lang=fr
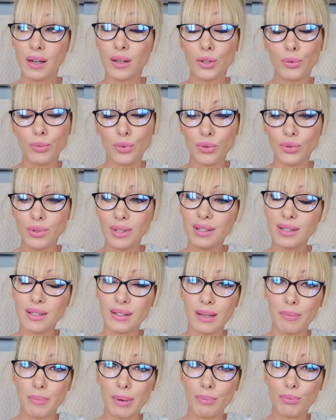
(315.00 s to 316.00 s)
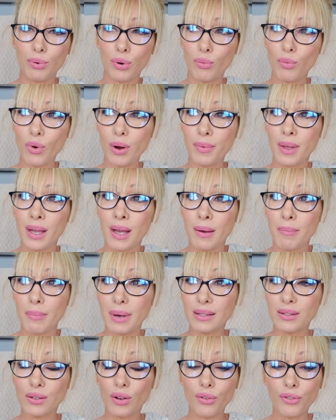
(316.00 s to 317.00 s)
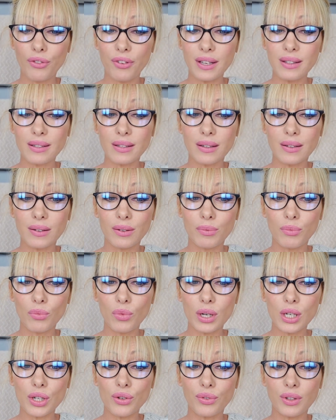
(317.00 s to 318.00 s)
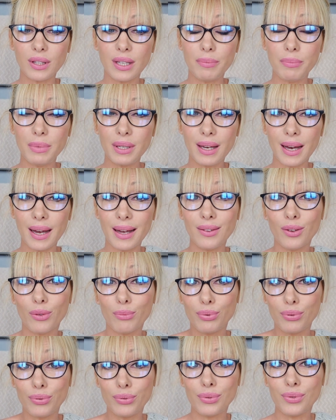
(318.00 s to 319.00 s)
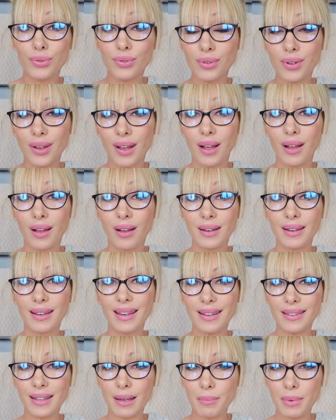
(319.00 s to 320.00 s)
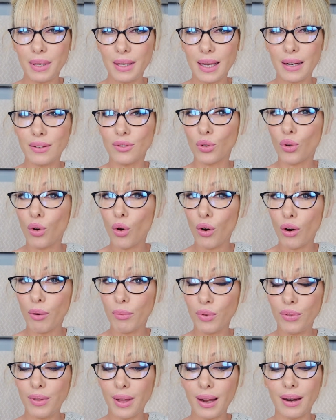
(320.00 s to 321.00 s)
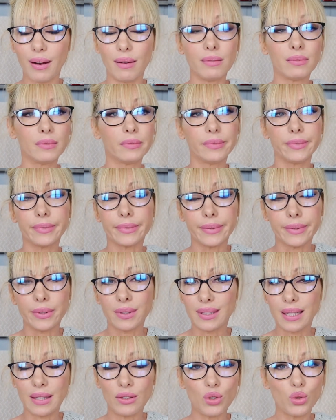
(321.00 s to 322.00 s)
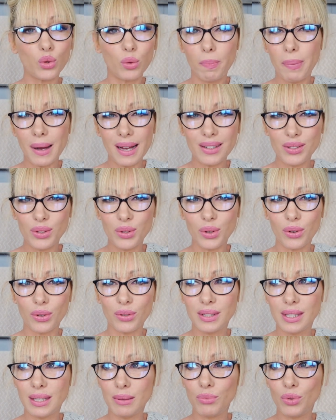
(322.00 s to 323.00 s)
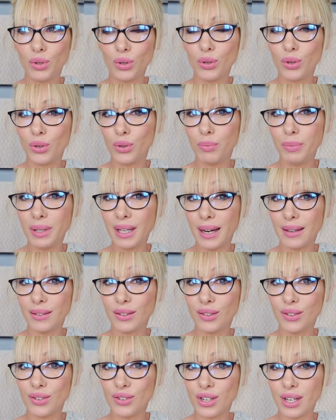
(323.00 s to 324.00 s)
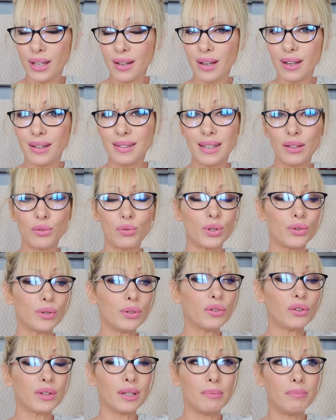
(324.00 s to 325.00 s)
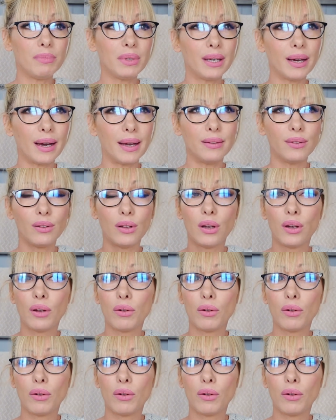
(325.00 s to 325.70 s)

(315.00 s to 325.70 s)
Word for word: Je me suis dit que c'était pas pour moi. Parce qu'en fait, euh, moi, je fais des migraines en plus cataméniales, donc hormonales. Donc ça ne joue pas sur le type de migraine que j'ai. Ça doit jouer sur des migraines